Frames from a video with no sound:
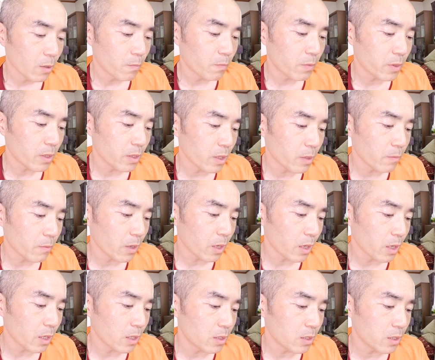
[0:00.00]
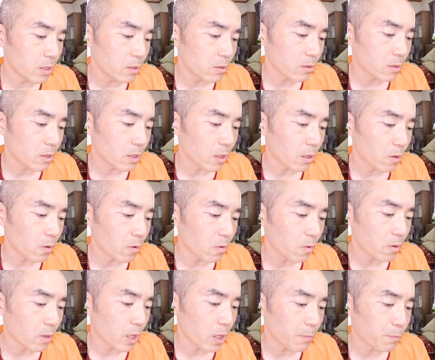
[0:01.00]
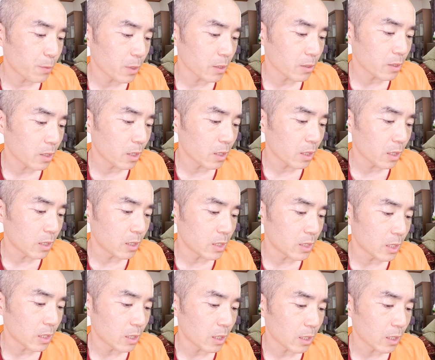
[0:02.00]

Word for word: BMI20.5 でプラス0.1、